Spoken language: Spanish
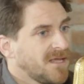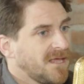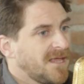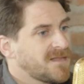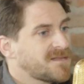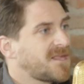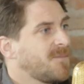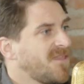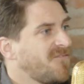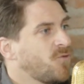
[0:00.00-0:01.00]
El
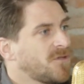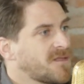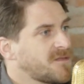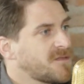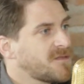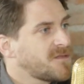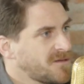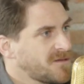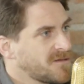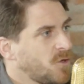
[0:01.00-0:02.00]
esquema de
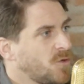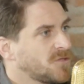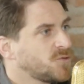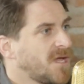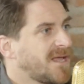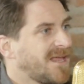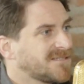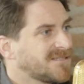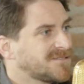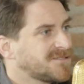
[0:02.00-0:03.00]
fundaciones no es una
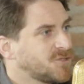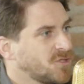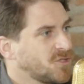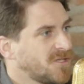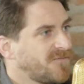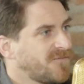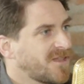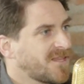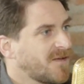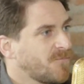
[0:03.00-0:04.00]
creación del Frente Amplio ni
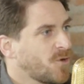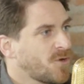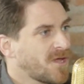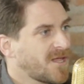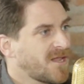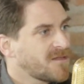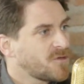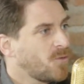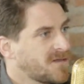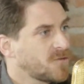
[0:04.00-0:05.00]
una creación irregular,
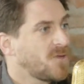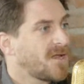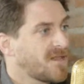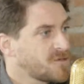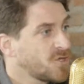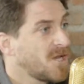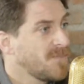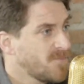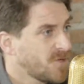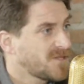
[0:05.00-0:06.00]
sino que es una creación del
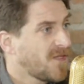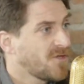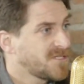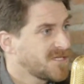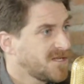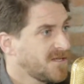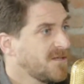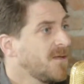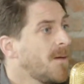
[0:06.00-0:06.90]
mismo Estado de Chile.